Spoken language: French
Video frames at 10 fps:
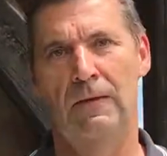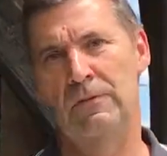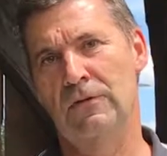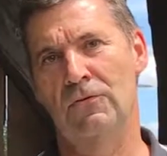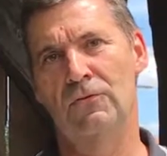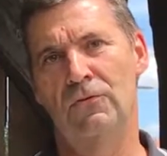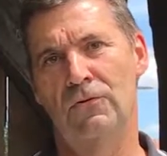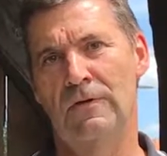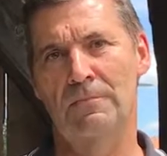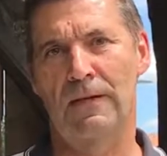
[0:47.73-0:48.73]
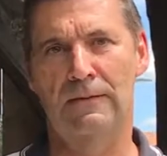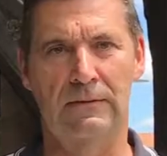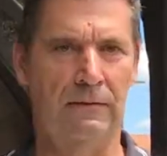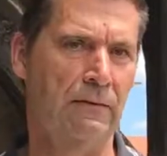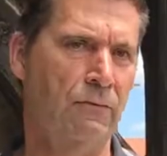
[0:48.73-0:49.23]
et puis dans une deuxième
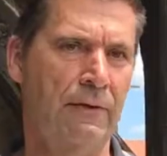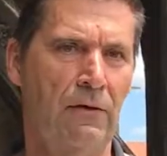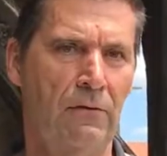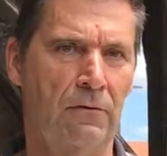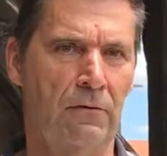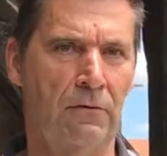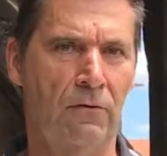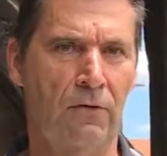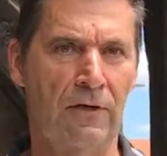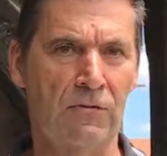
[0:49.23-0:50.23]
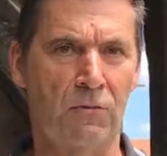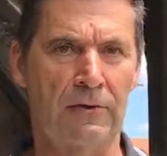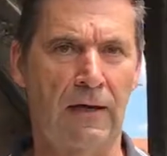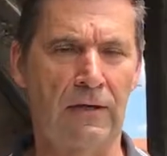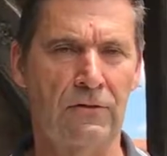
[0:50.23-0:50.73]
partie où il y a le,
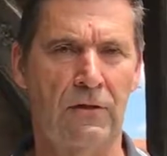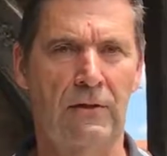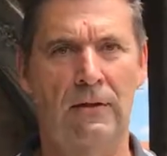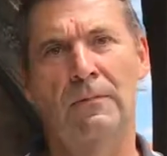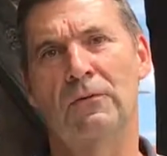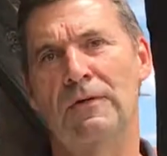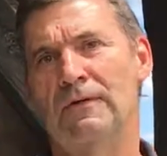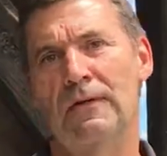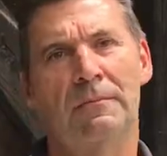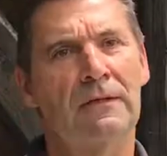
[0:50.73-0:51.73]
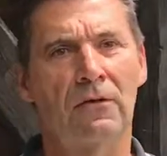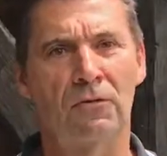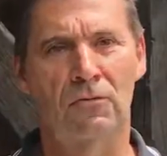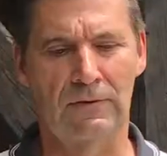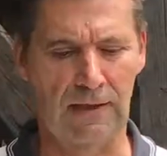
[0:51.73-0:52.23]
réseautage, bah, on essaie de mettre en
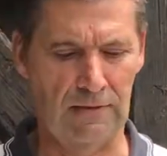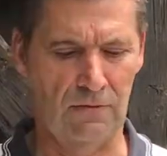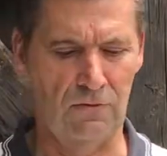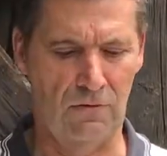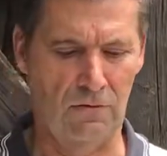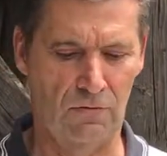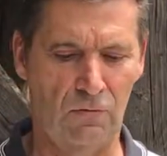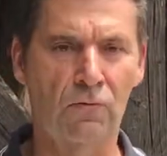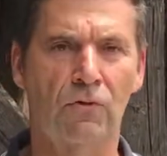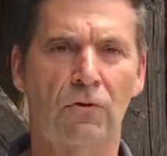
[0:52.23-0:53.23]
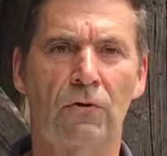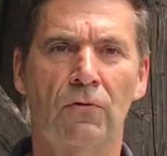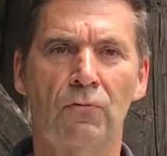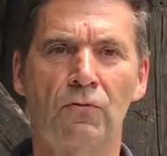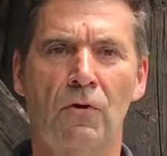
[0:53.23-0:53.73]
contact euh, tout
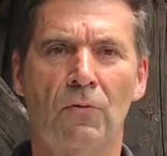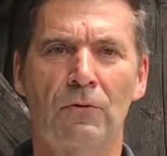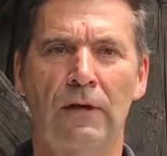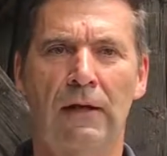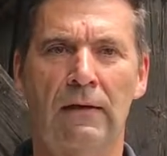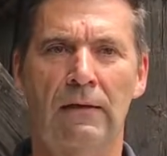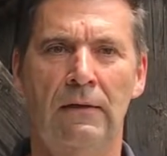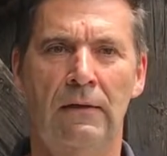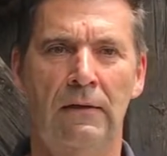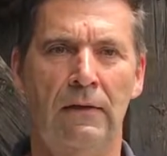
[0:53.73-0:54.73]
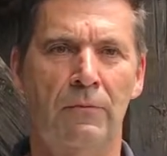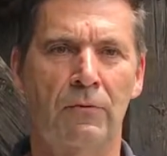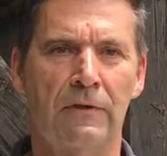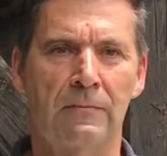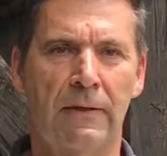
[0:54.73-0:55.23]
ce, monde-là. Et puis
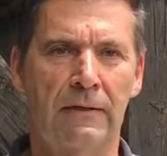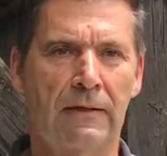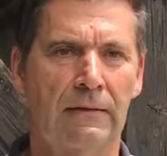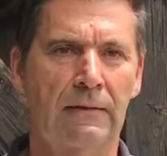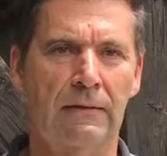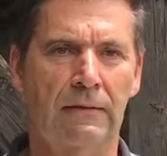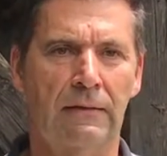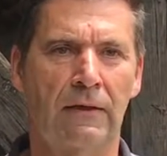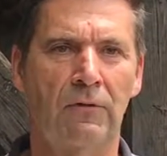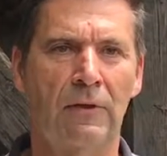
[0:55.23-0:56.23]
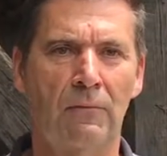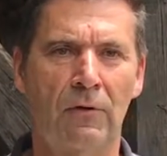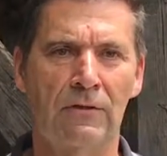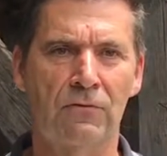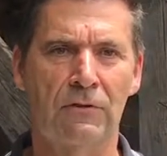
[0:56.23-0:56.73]
on espère qu'il y a des,
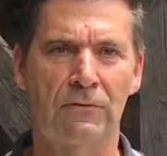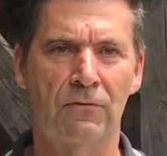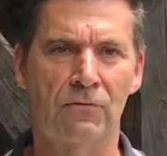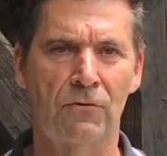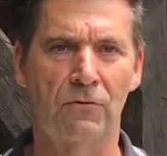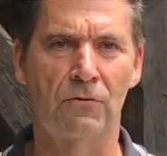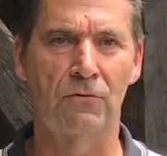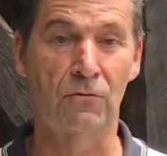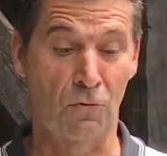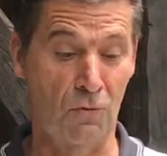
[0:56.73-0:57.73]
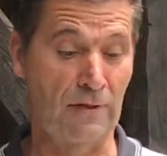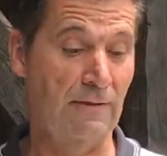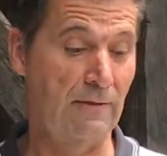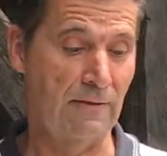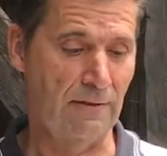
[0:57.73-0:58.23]
collaborations qui vont se
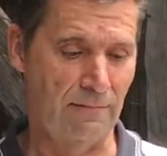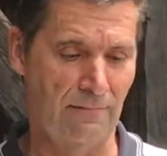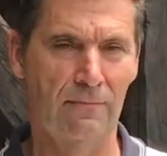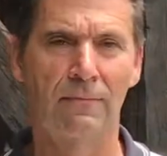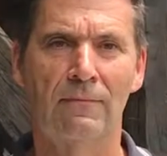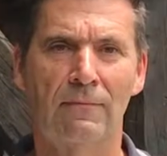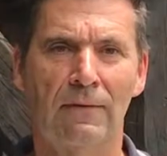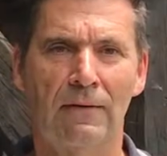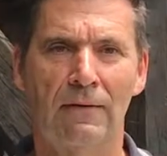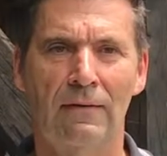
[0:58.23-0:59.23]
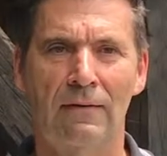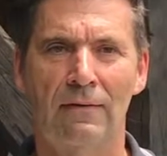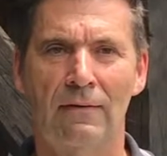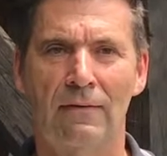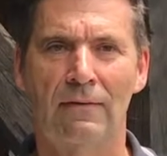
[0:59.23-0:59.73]
concrétiser.
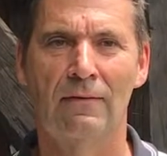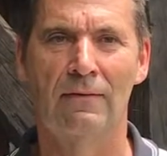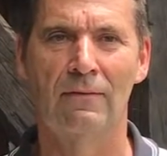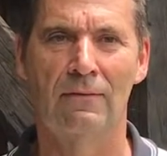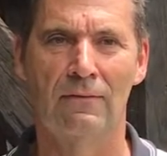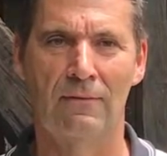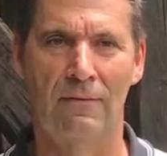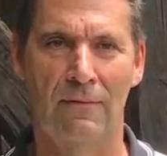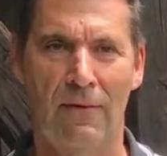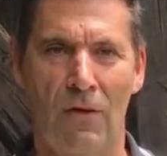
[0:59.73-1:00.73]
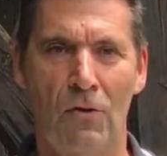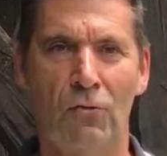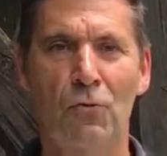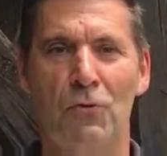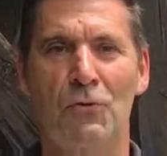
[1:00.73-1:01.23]
Tous au Jura.
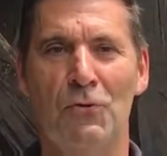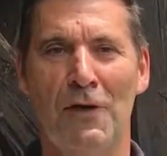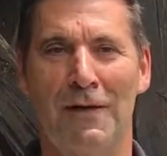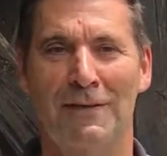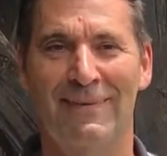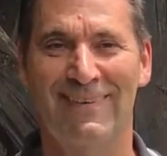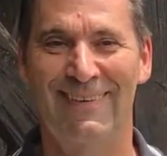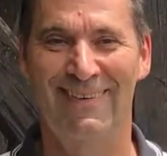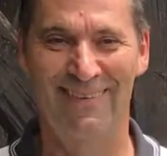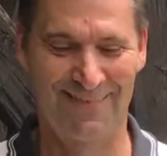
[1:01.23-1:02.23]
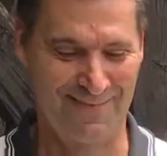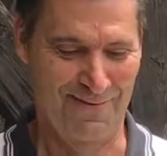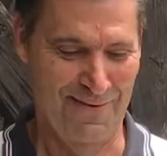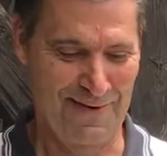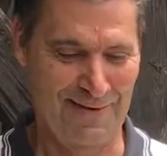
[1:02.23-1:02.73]
Tous au Jura.
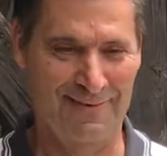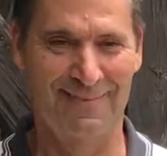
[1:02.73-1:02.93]
Voilà.